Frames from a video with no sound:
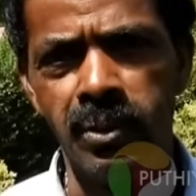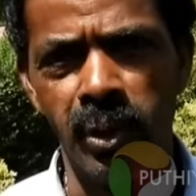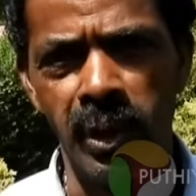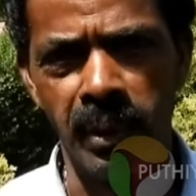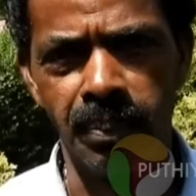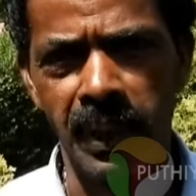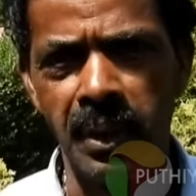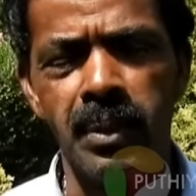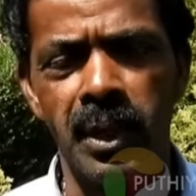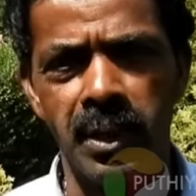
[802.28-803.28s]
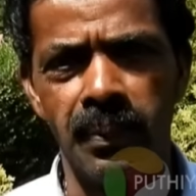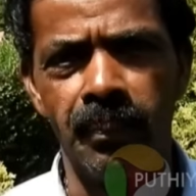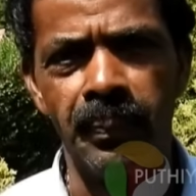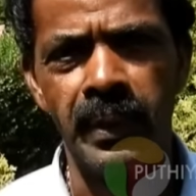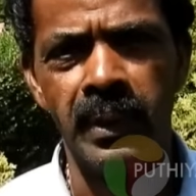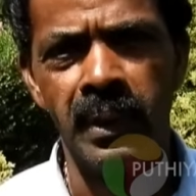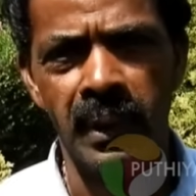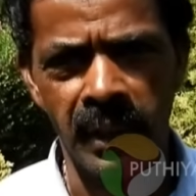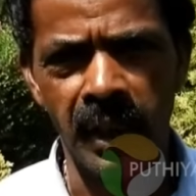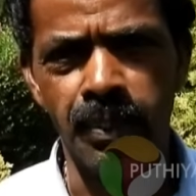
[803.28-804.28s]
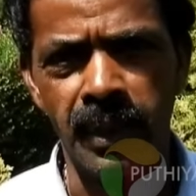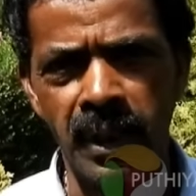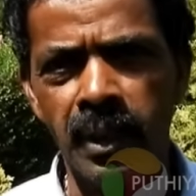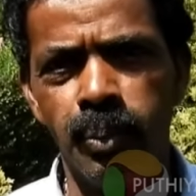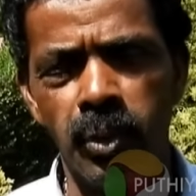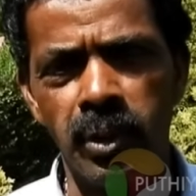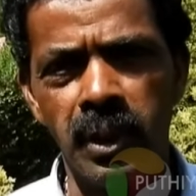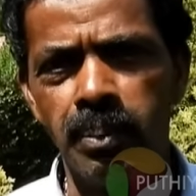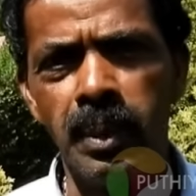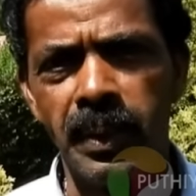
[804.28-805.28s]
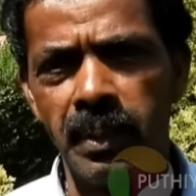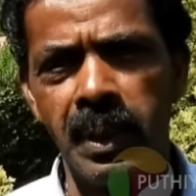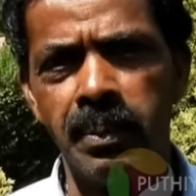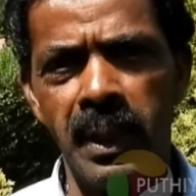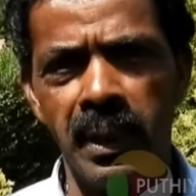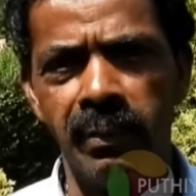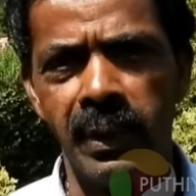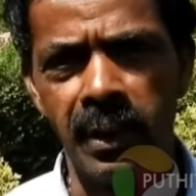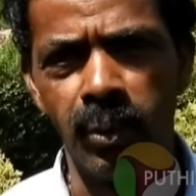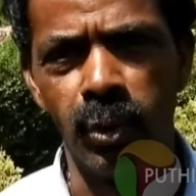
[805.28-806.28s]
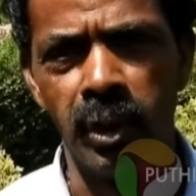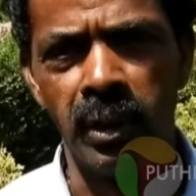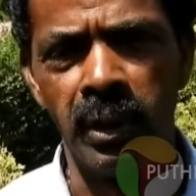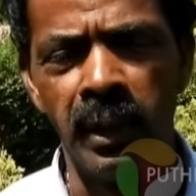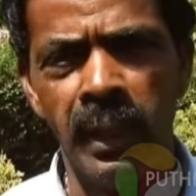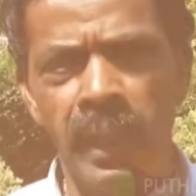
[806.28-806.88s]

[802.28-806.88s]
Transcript: அப்படின்னு சொல்லி பெயர் மாற்றம் ஏற்பட்டு இப்போ வந்து ரொம்ப பிரபலமாக விளங்கக்கூடியது